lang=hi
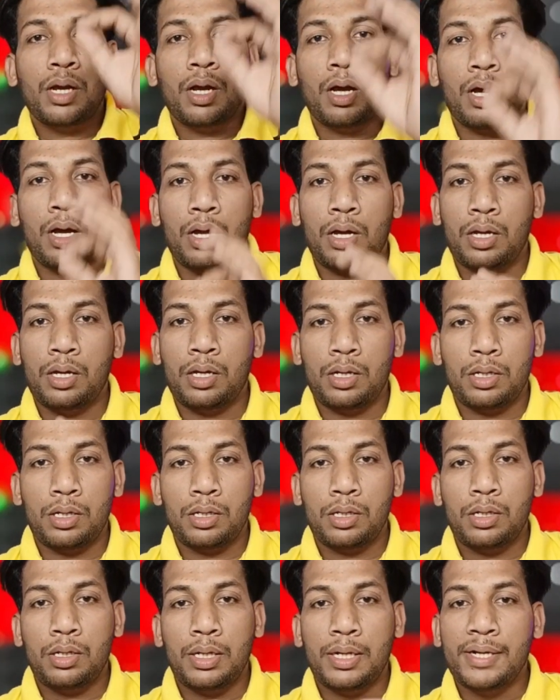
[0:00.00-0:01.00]
आ,
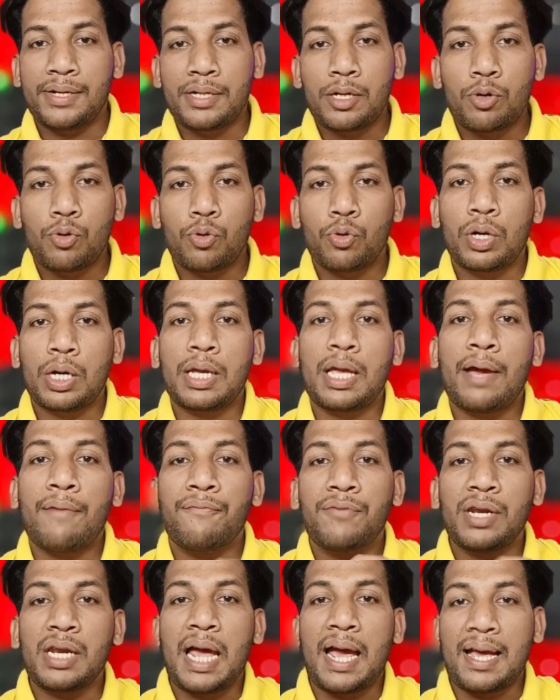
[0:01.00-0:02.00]
लेटर होगा
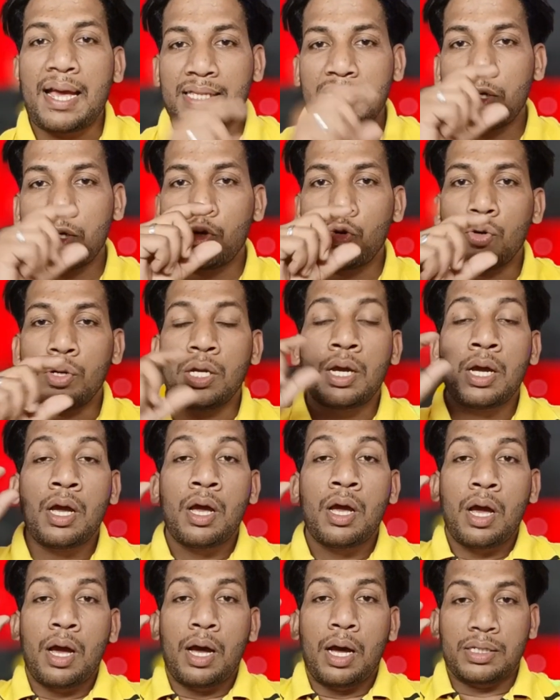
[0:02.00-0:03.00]
या फिर ऐसा कोई
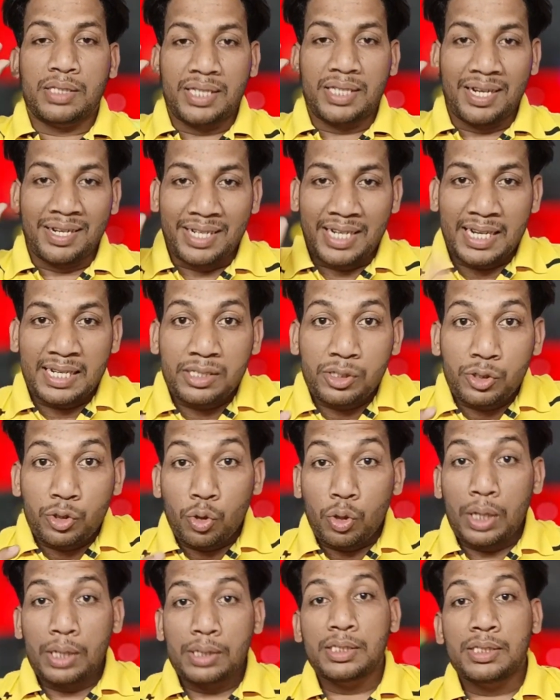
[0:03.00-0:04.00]

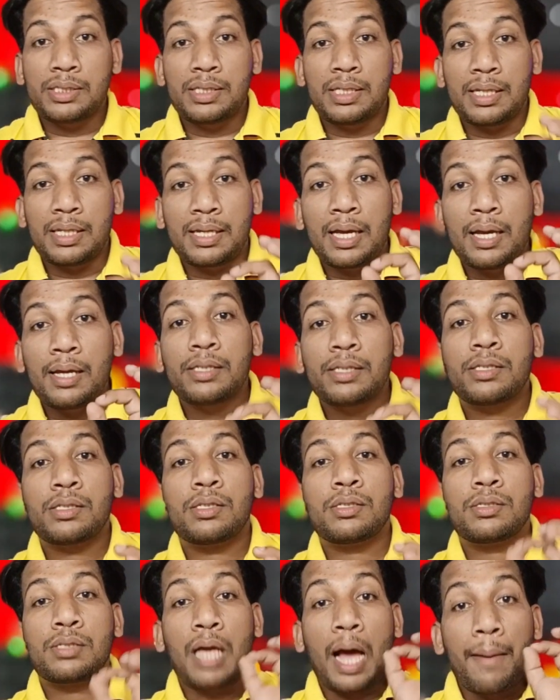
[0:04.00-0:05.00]
सेंटेंस होगा जिससे ये
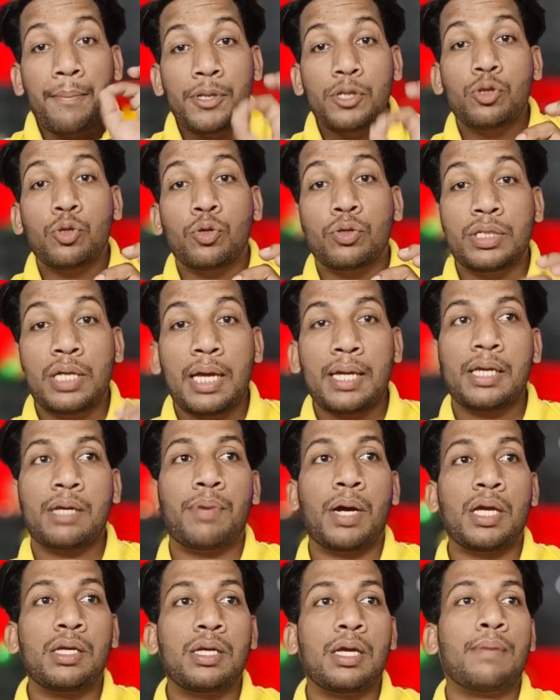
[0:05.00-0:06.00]
साबित हो जाए
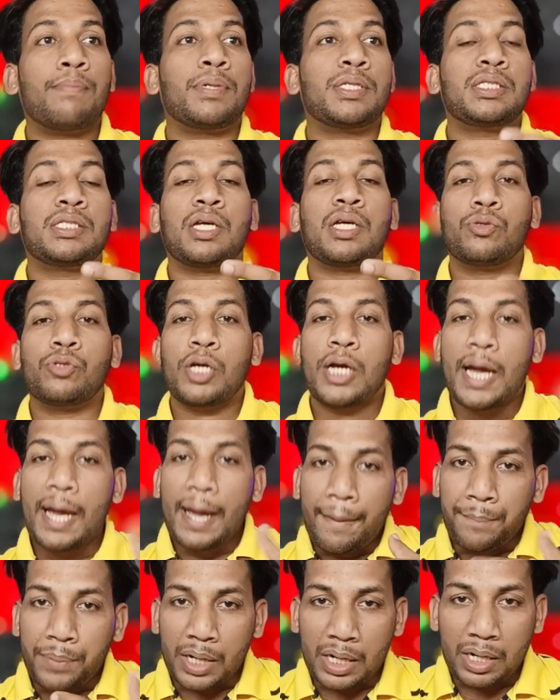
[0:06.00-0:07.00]
कि भाई ये बच्चा जो
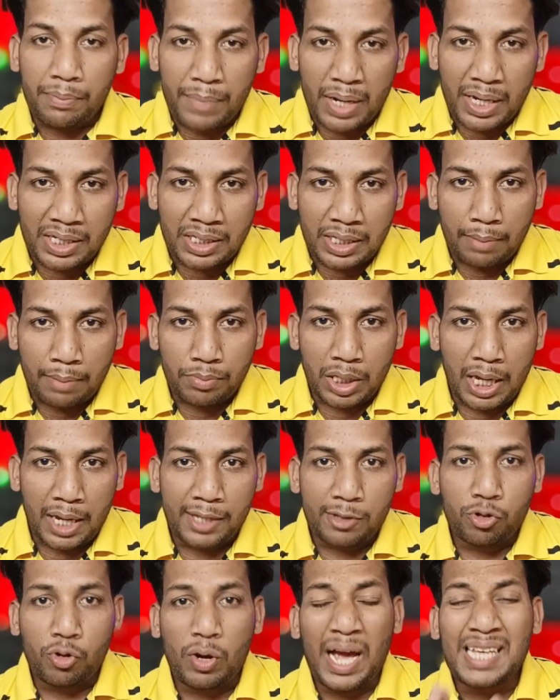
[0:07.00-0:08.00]
है अप्रैल में एग्ज़ाम
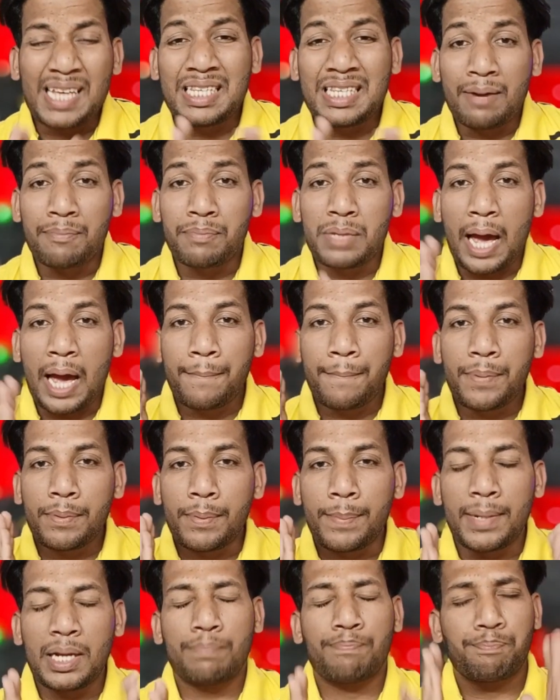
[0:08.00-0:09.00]
दिया है तो गाइज हम यहाँ
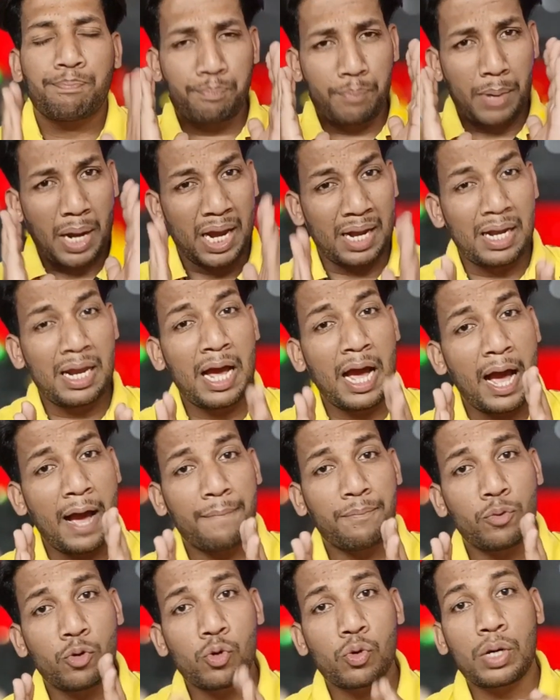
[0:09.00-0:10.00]
पे पहले
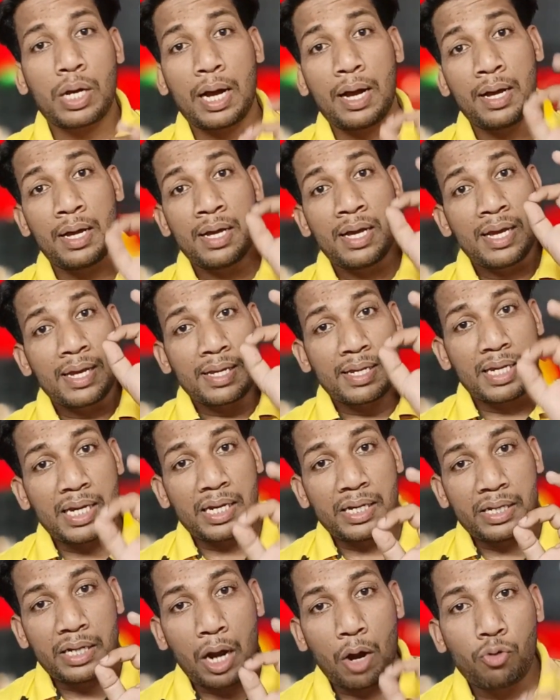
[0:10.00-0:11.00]
आप लोगों का
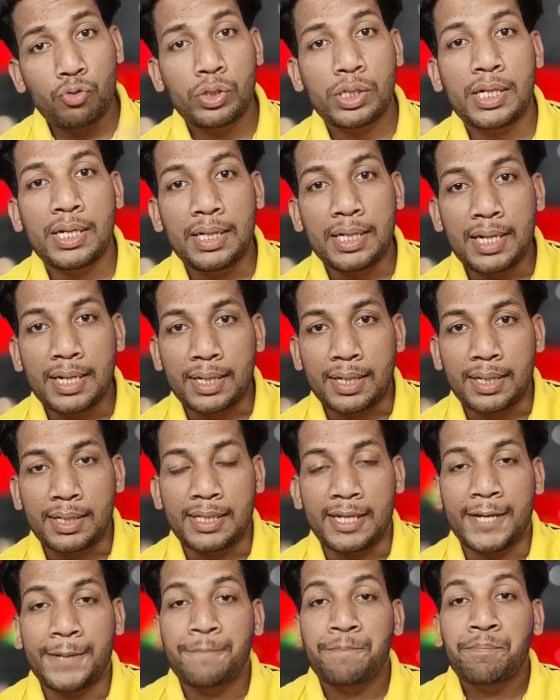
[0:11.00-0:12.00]
ये डाउट क्लियर
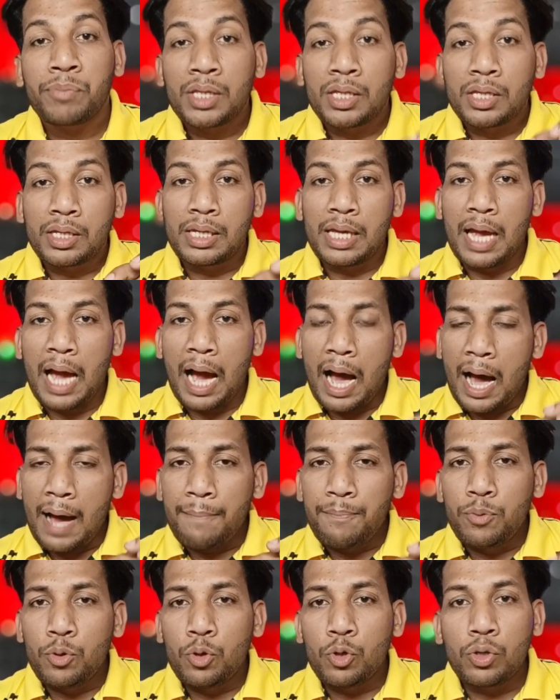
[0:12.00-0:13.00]
कर दें कि
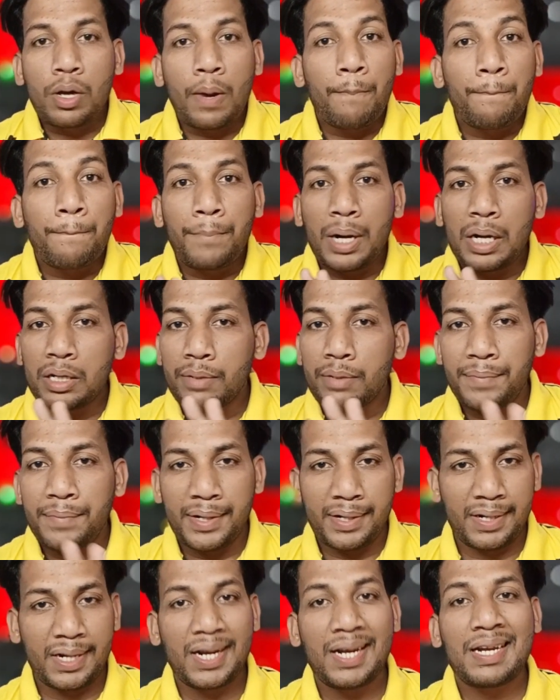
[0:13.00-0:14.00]
आप लोग
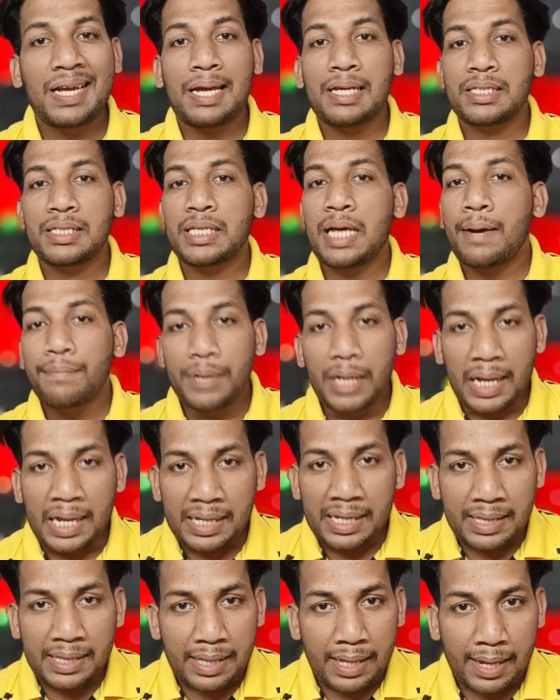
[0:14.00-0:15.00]
कंपार्टमेंटल का एग्ज़ाम
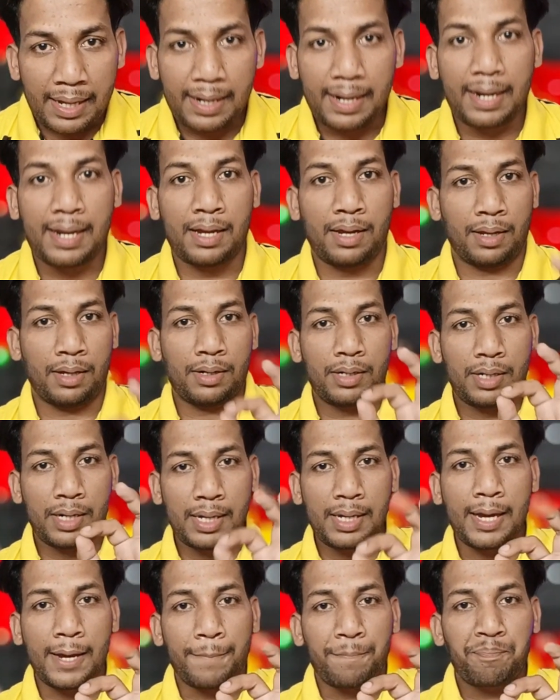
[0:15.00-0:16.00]
नहीं दे रहे हैं
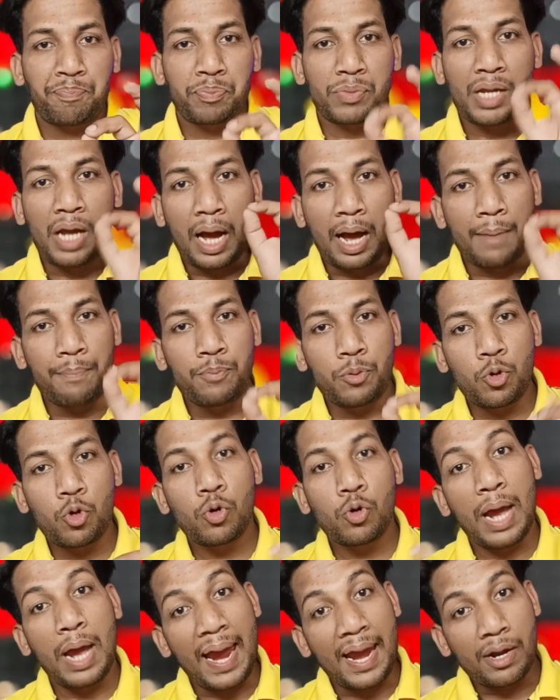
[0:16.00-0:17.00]
ठीक है आप
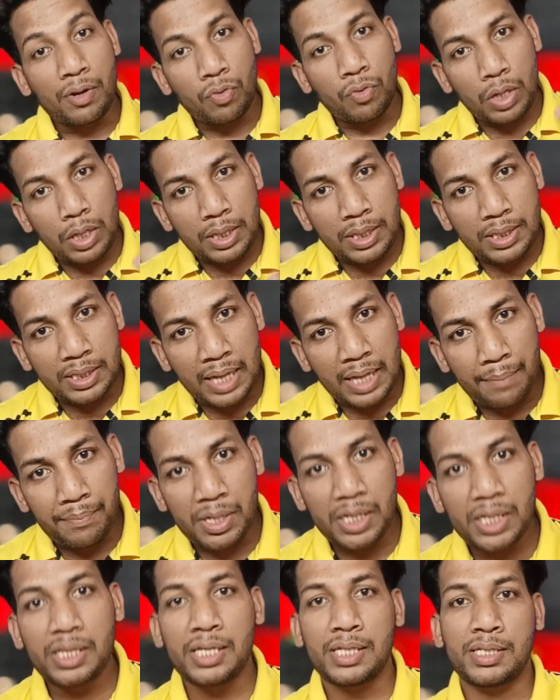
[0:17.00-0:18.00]
लोग एनुअल
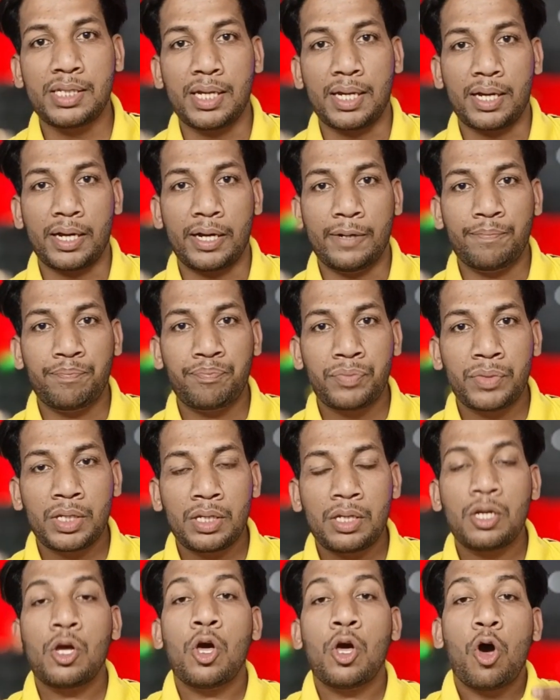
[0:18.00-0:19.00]
एग्ज़ाम ही दीजिएगा
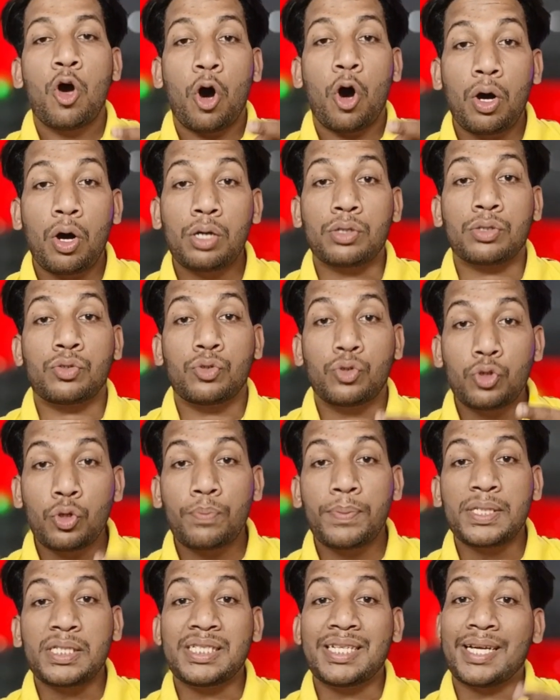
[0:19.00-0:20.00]
और
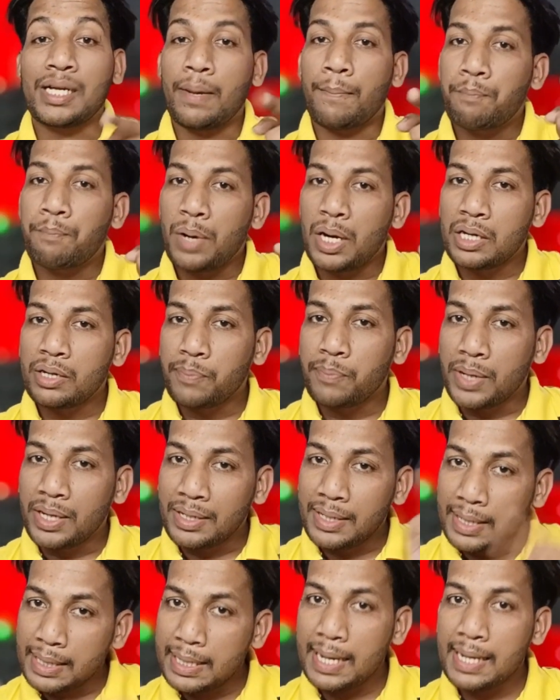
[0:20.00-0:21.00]
जो बच्चे
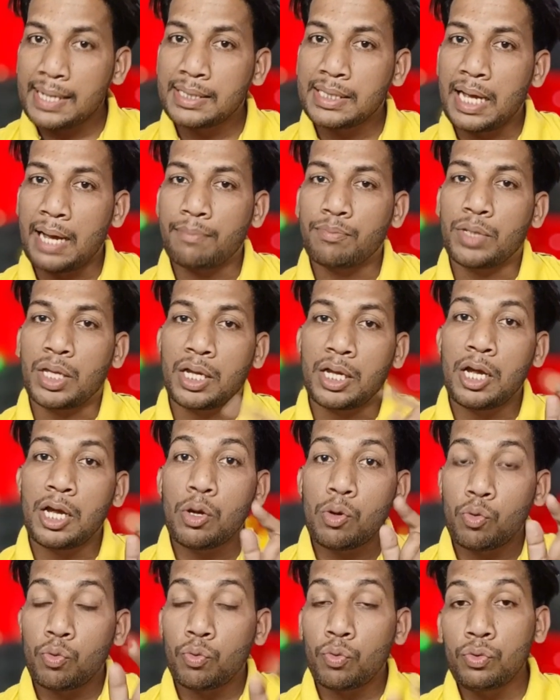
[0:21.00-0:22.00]
कंपार्टमेंटल का एग्ज़ाम
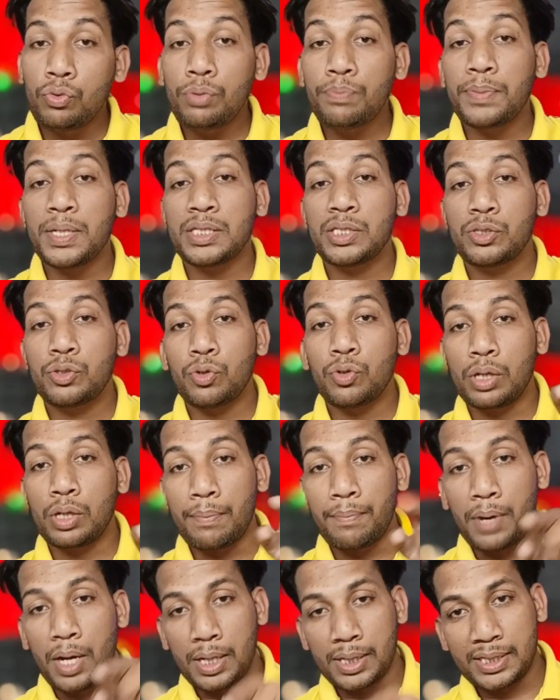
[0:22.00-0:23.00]
देंगे उन बच्चों
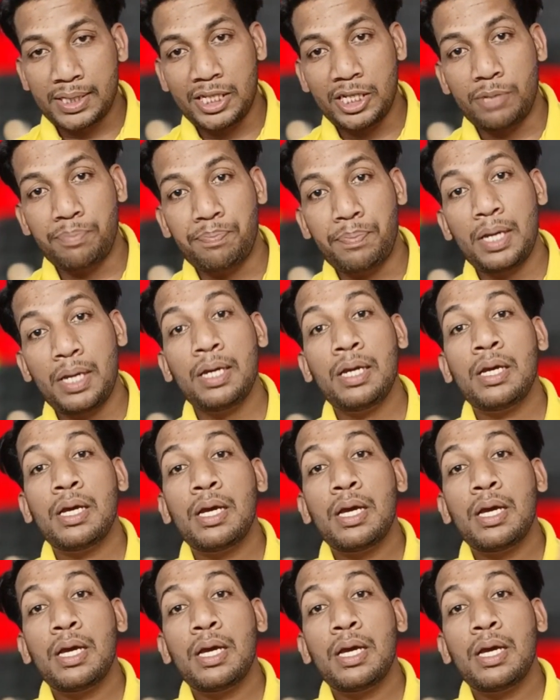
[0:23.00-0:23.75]
के मार्कशीट पे